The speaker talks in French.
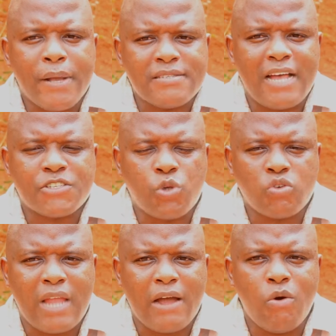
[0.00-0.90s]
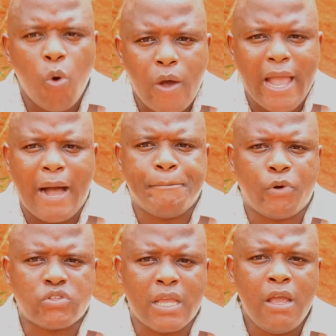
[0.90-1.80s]
président sortant aurait
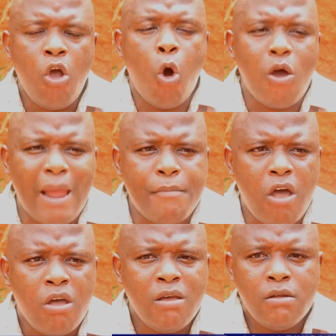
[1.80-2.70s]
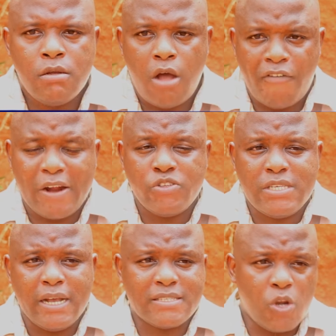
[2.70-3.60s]
remporté haut la main on va le
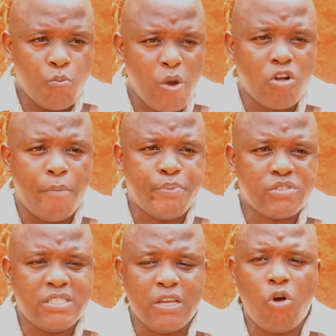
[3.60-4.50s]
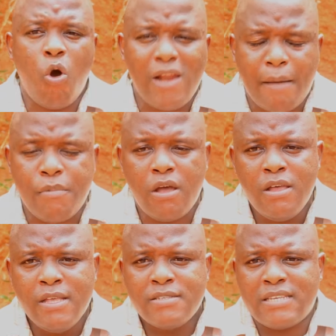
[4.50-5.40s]
dire, c'est le moins qu'on puisse dire, haut la main,
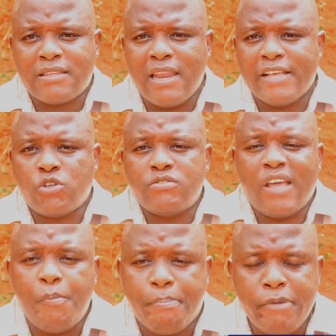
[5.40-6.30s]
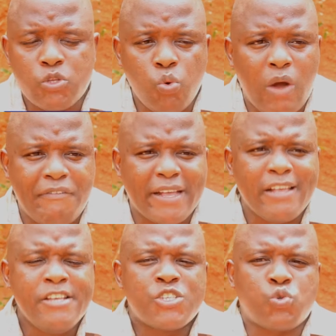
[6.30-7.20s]
cette élection dès le premier tour avec
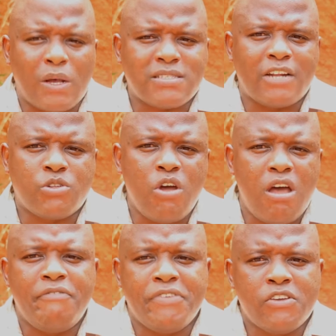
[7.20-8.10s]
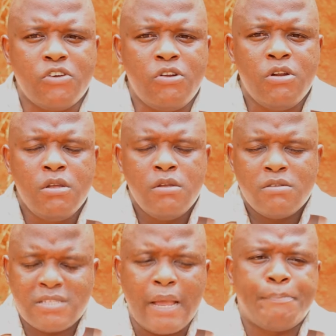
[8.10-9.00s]

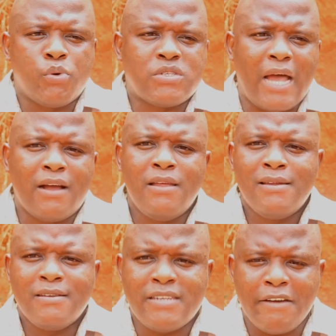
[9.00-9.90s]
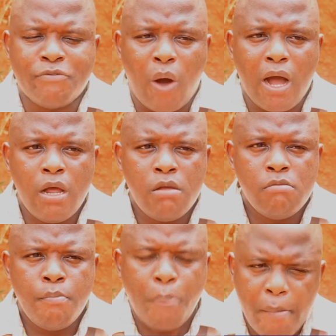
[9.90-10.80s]
61,5% des voix.
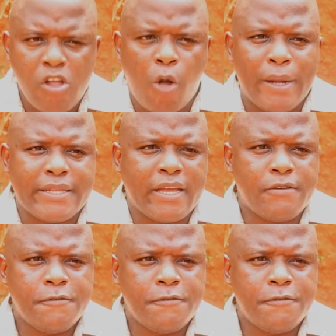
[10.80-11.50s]
Premier commentaire.